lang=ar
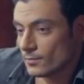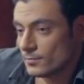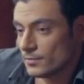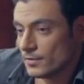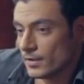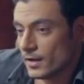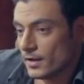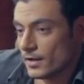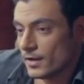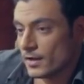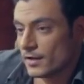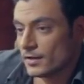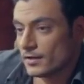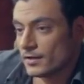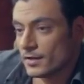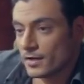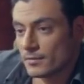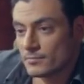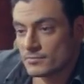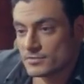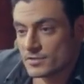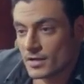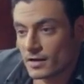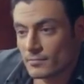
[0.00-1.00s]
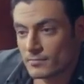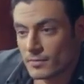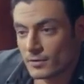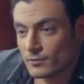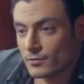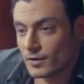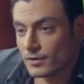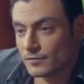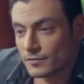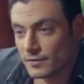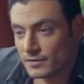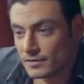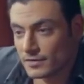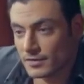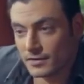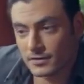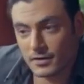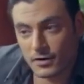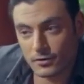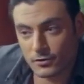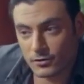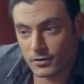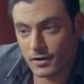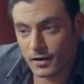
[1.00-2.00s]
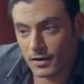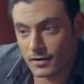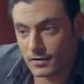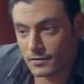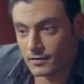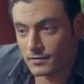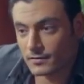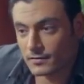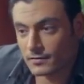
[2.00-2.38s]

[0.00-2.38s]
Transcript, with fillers: مين قال لك انك مش اجمد واد في الدنيا كلها